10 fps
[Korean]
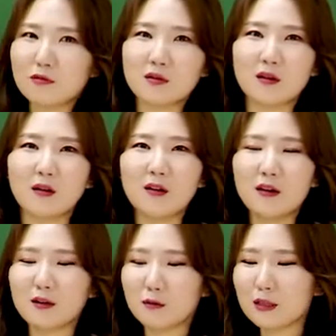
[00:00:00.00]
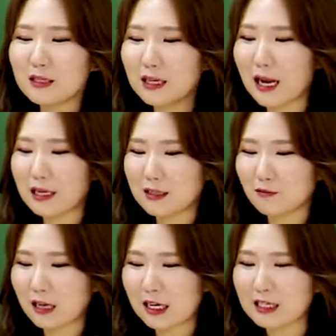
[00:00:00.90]
있어요. 그리고 특히나 이제
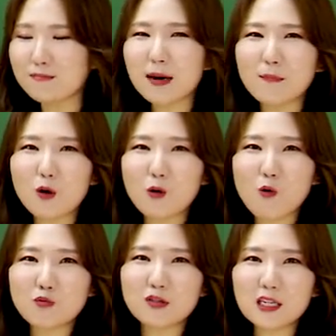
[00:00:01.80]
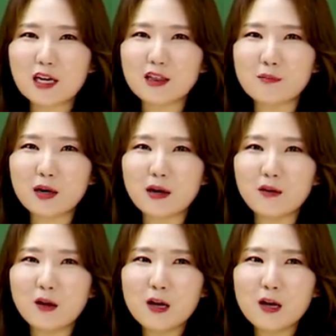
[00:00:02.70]
우리가 큰맘 먹고 공부를 시작했단 말이에요.